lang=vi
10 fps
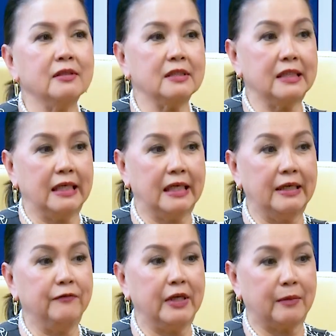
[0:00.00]
thì
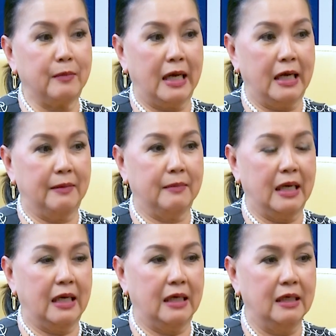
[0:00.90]
cái việc mà
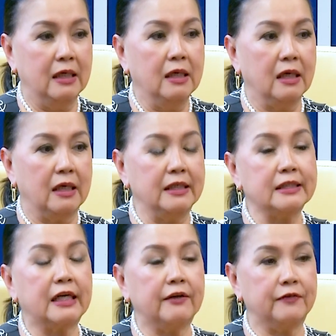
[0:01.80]
mà à,
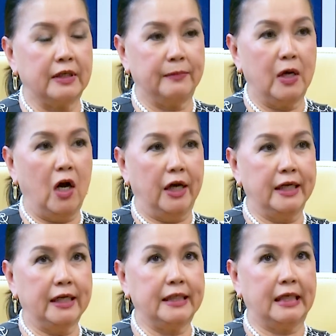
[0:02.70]
hương thơ vừa mới hỏi
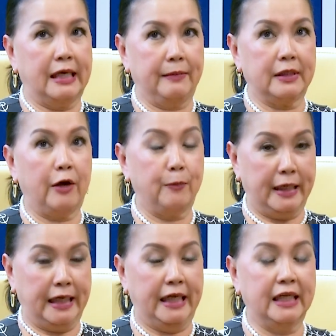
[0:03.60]
đó thì là theo
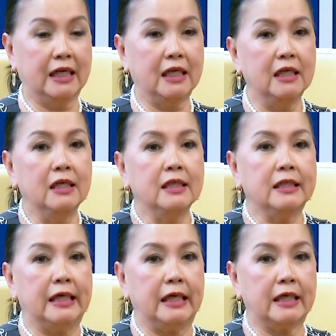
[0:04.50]
mình nghĩ đó
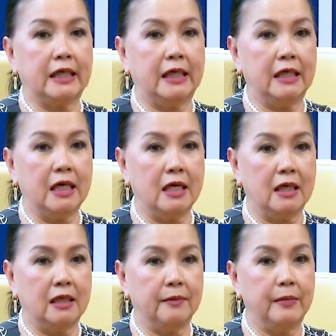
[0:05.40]
thì cái
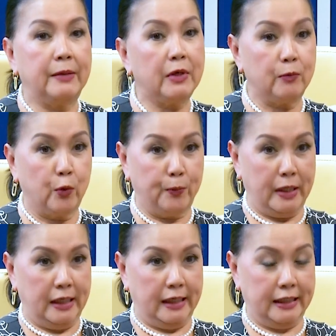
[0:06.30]
à, baby
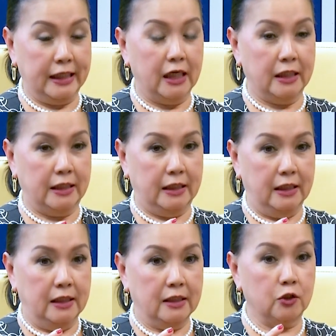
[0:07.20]
boomer là cái thời
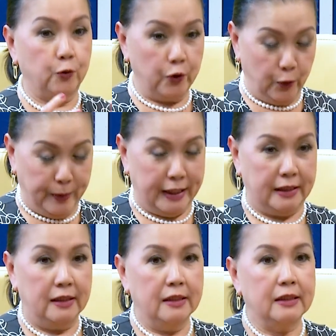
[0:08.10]
tuổi của mình
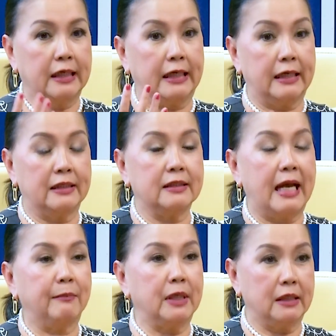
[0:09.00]
thì
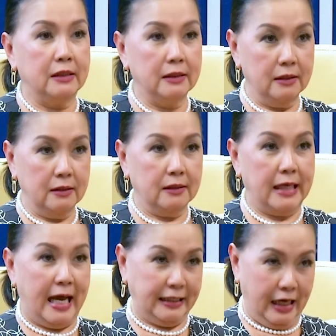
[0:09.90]
nam nữ
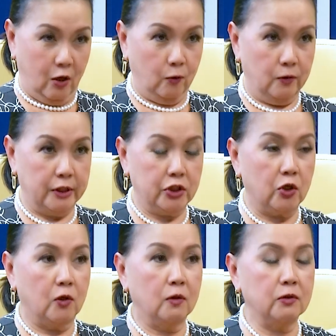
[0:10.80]
ngang nhau cái
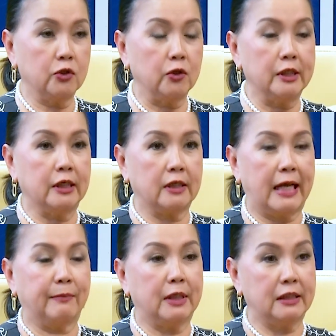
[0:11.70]
số số lượng
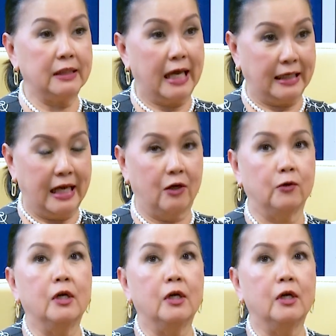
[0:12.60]
nam nữ ngang nhau